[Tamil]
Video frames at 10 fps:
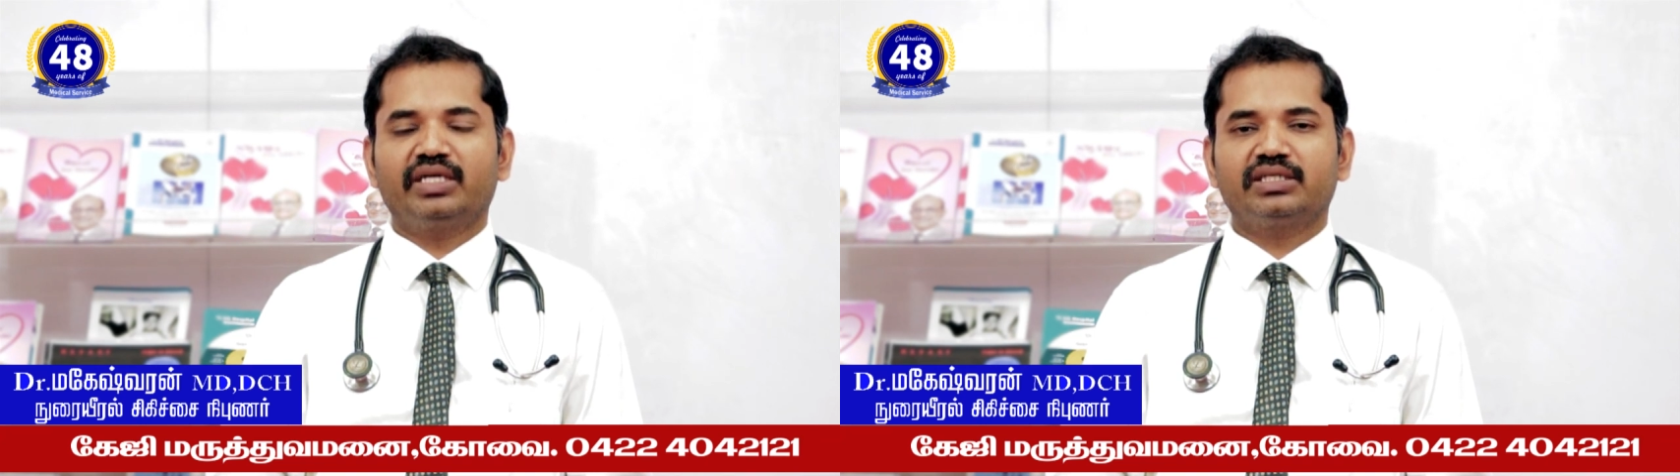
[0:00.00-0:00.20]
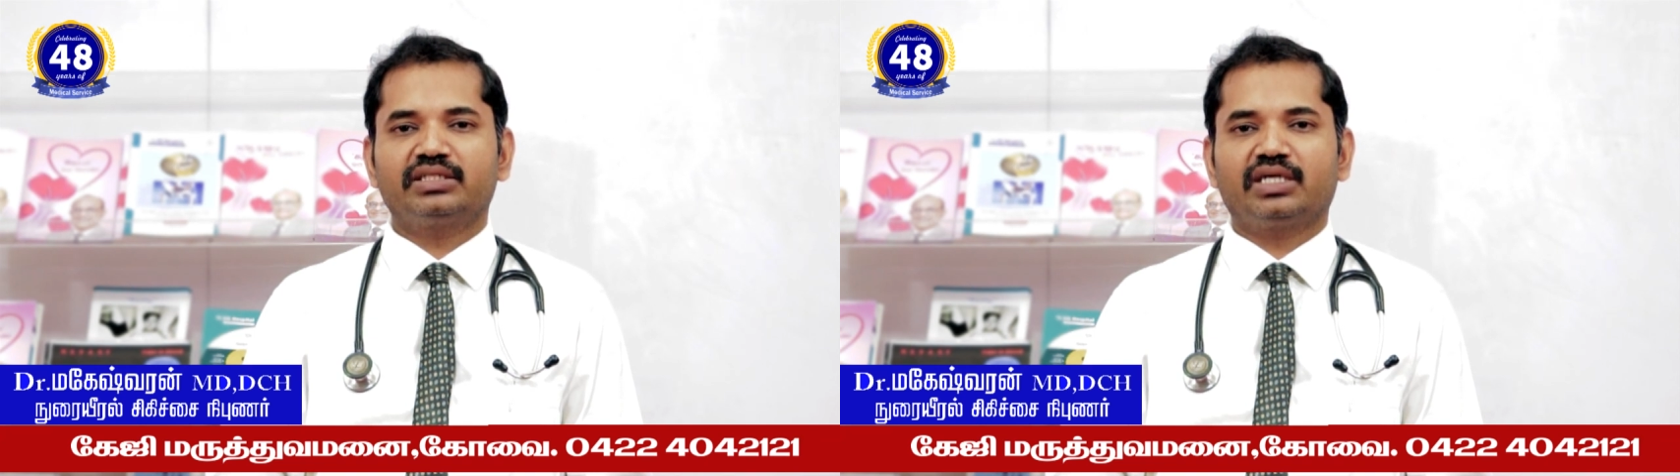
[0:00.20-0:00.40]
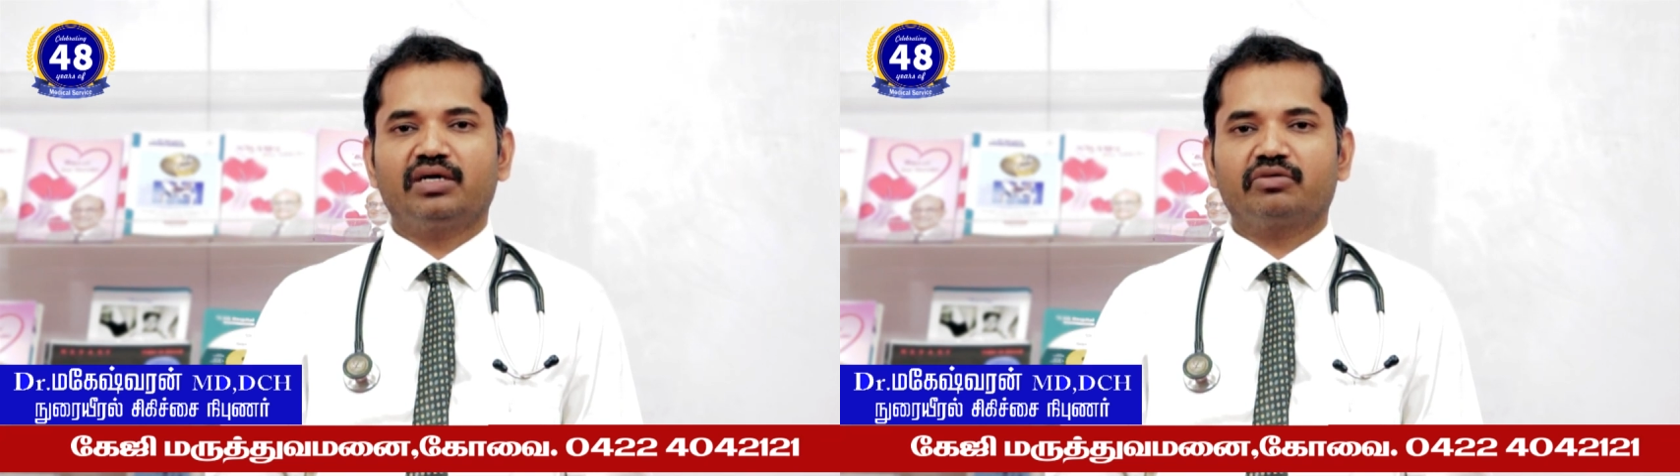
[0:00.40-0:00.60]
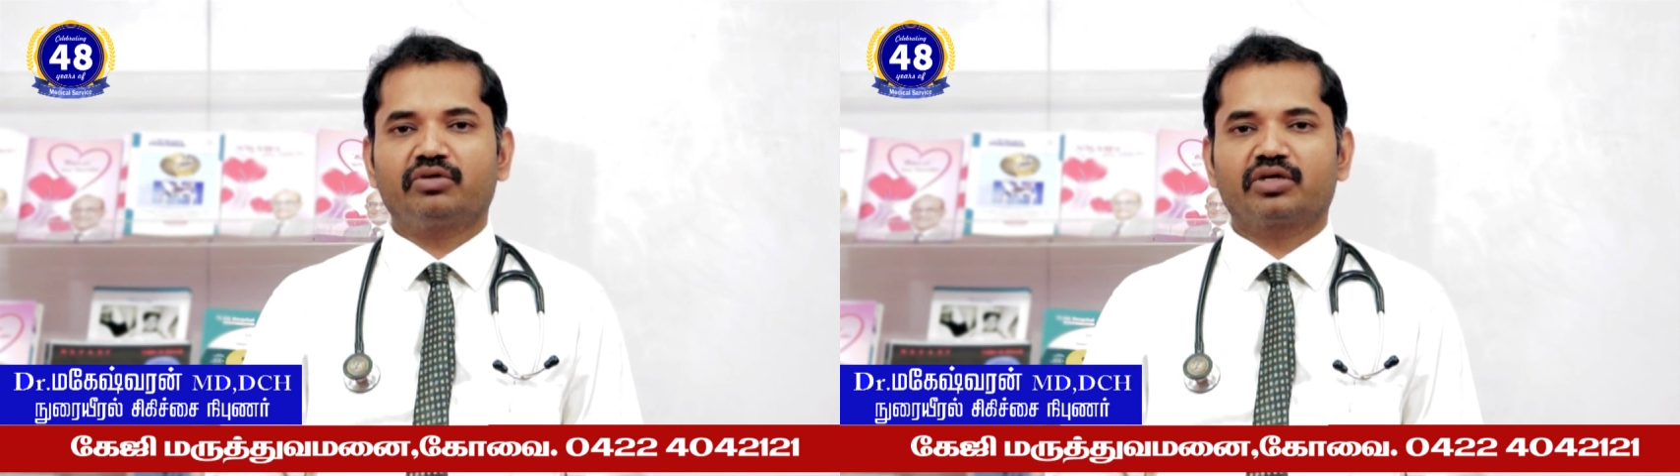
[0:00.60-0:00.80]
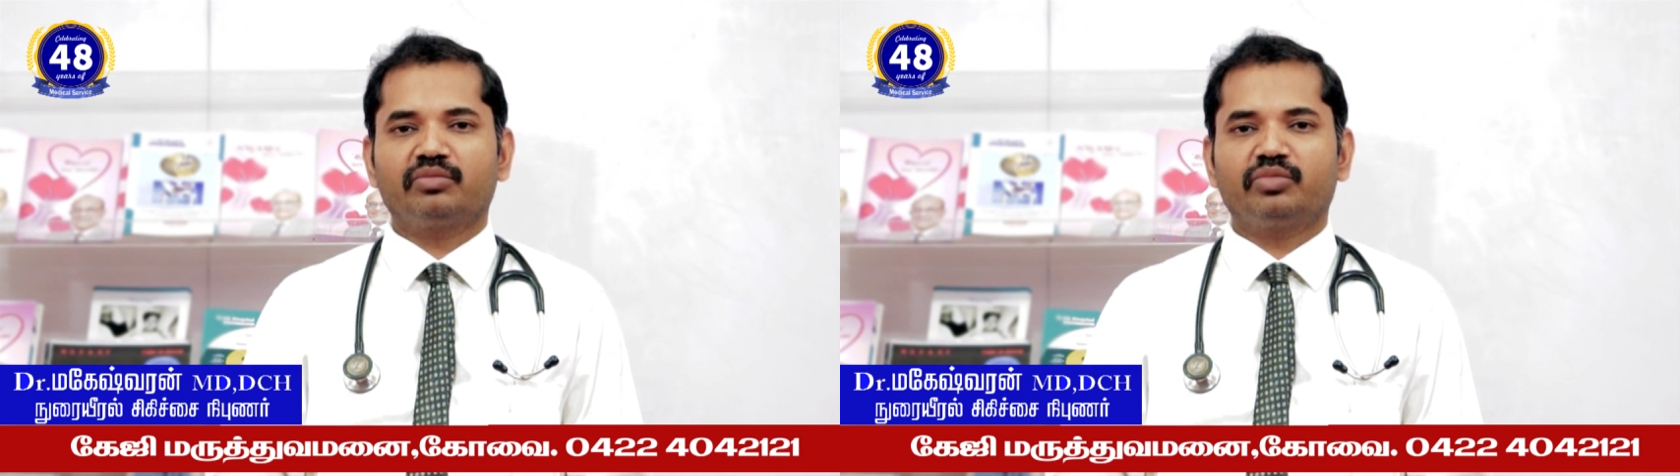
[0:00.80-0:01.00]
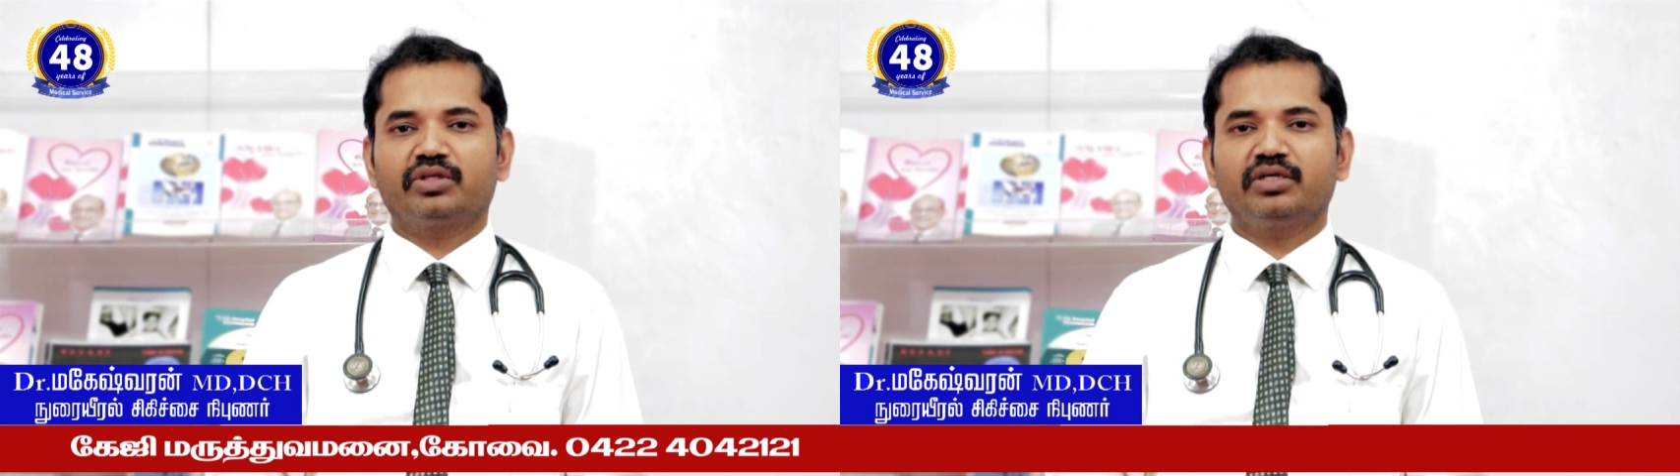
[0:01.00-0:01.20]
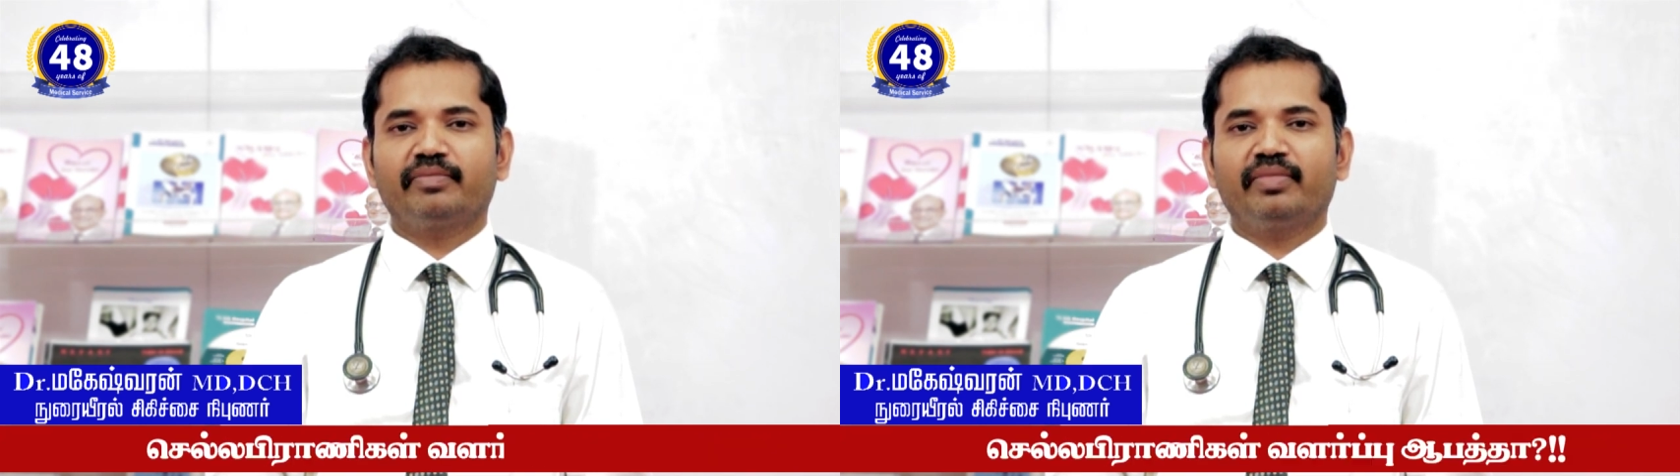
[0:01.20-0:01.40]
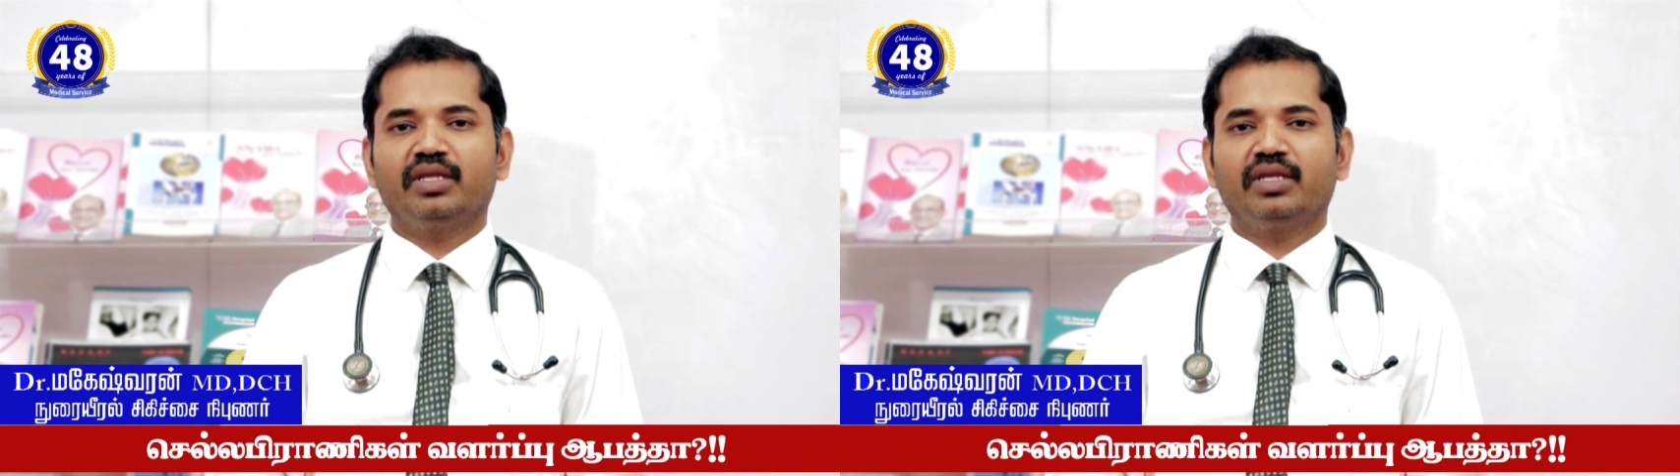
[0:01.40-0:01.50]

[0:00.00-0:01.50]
மெடிசின்ஸ் எல்லாம் கொடுக்கும்போது